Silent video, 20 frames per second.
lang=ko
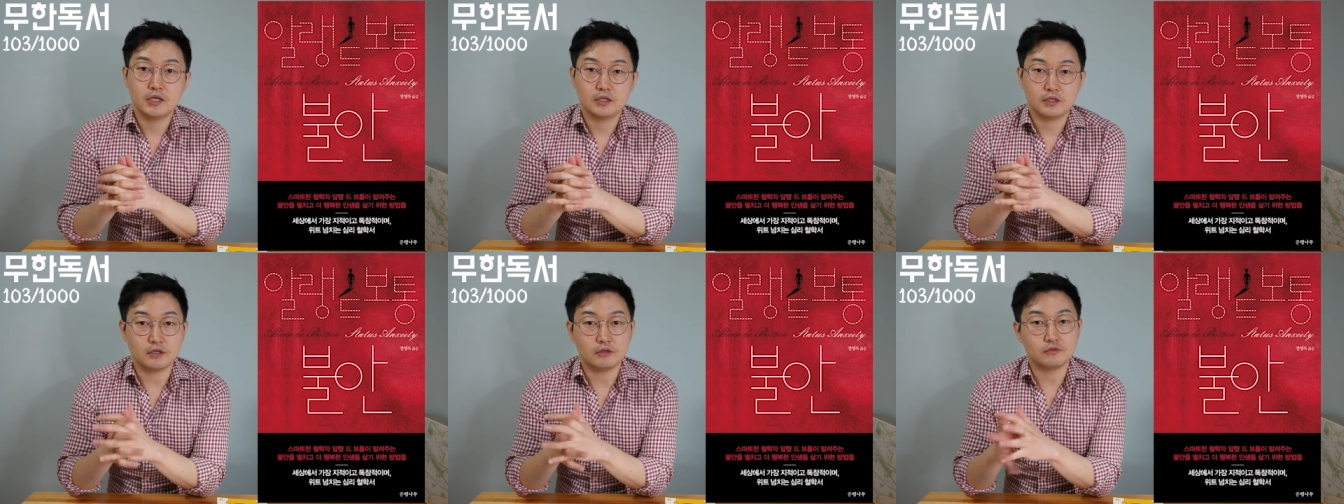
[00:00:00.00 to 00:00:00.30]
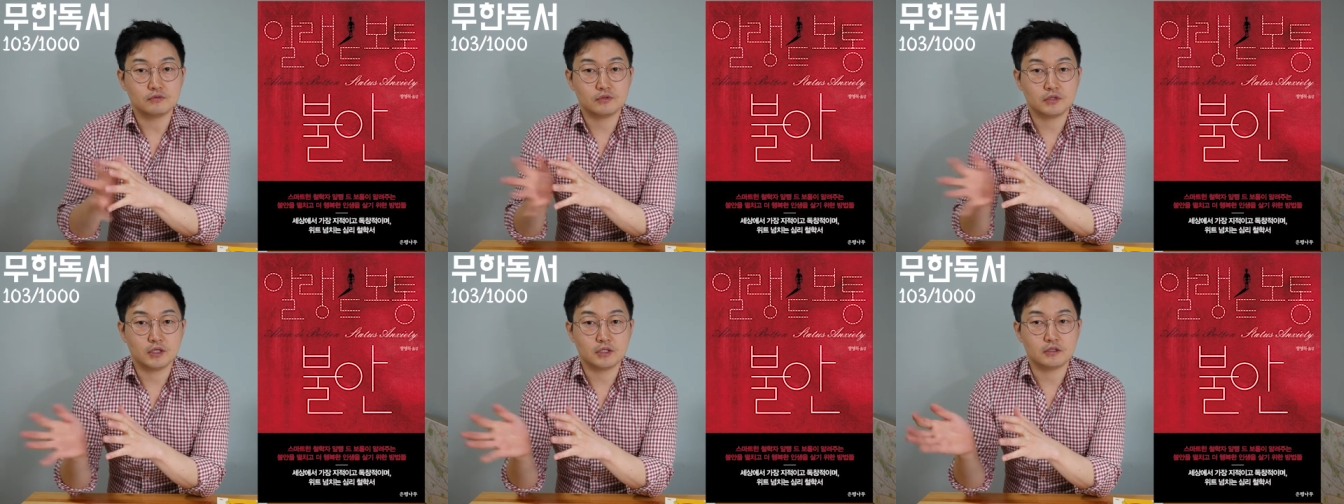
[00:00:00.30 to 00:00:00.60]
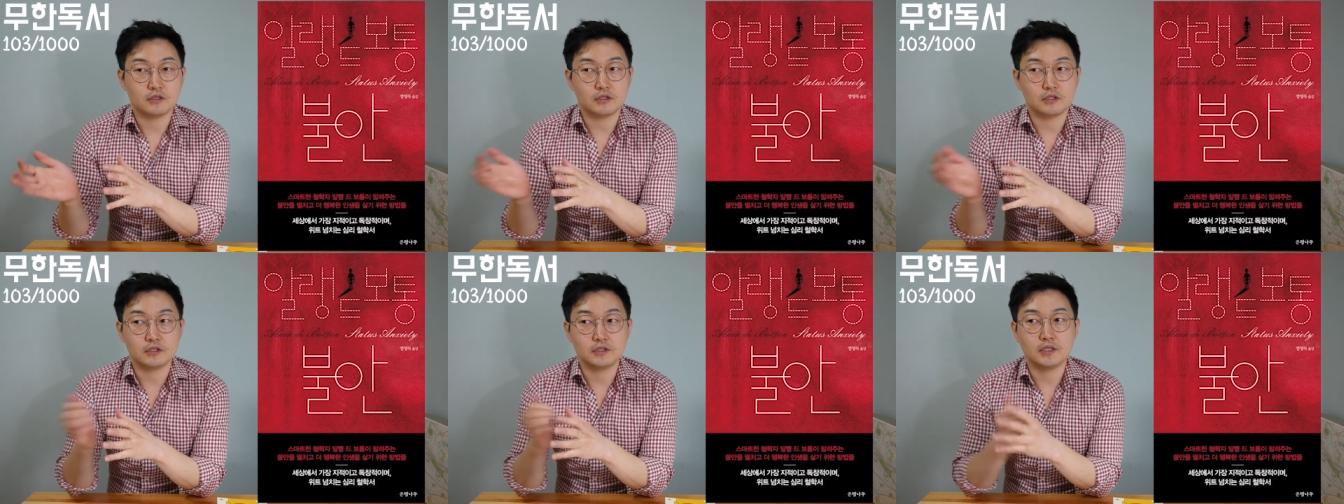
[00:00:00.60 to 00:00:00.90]

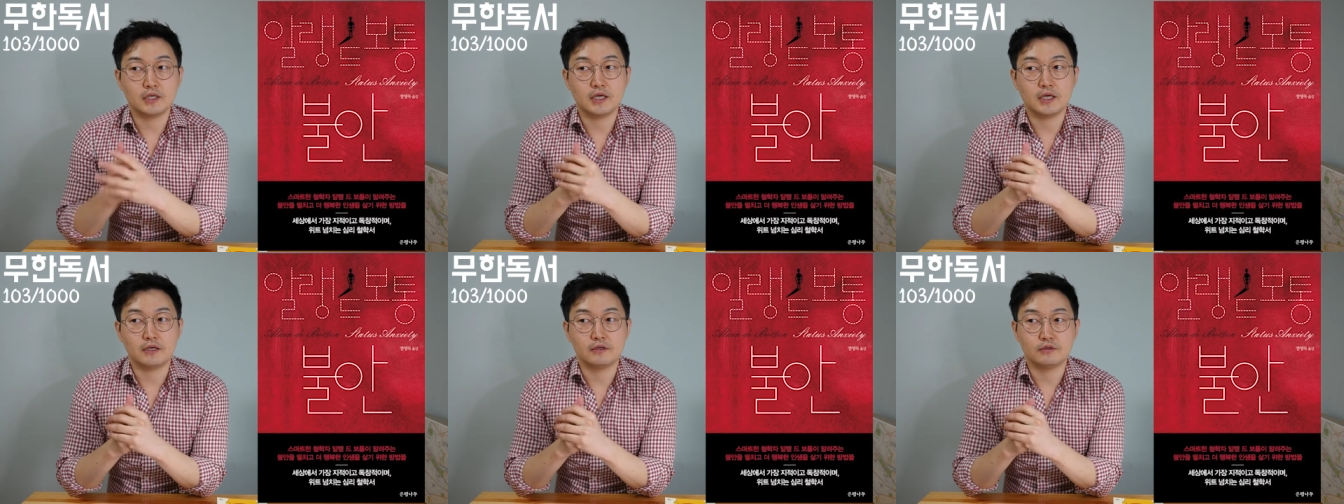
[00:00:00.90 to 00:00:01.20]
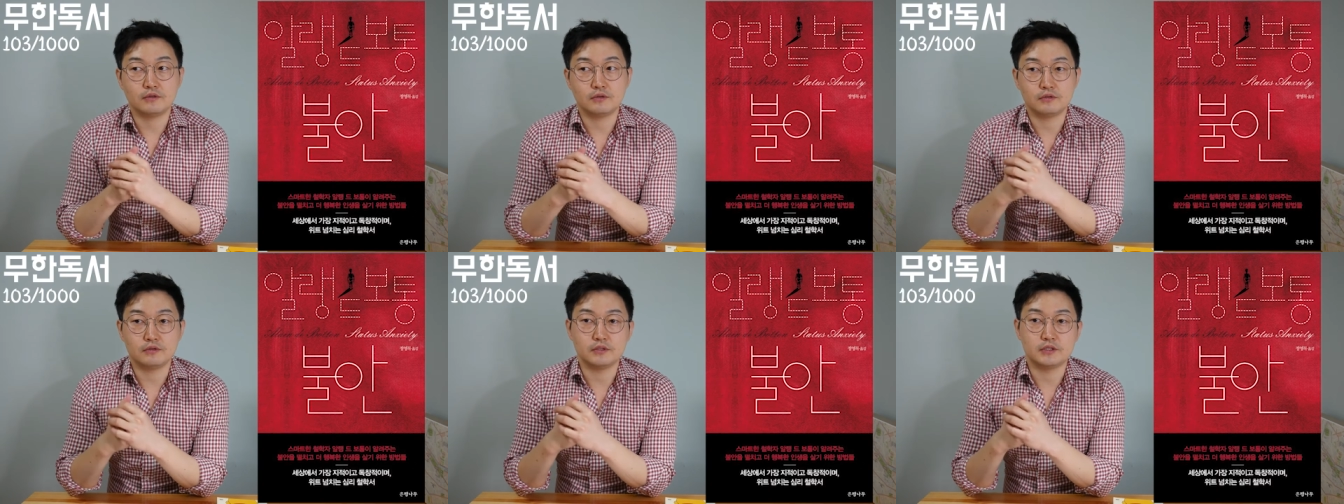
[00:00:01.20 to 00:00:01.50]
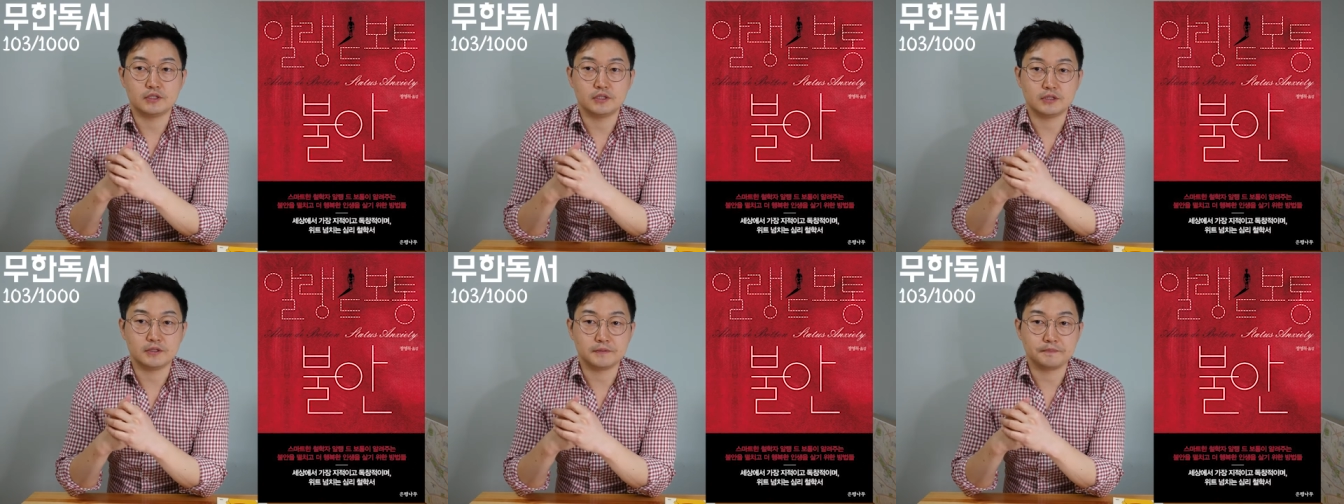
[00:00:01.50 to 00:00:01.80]
영국에서 인생학교를
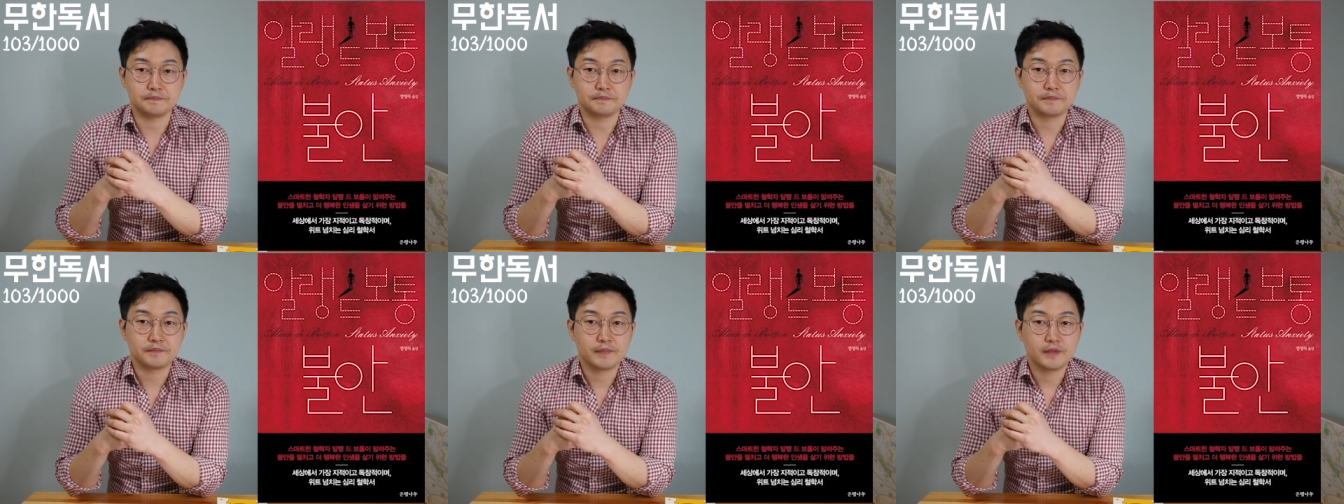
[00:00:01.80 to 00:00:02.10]
지금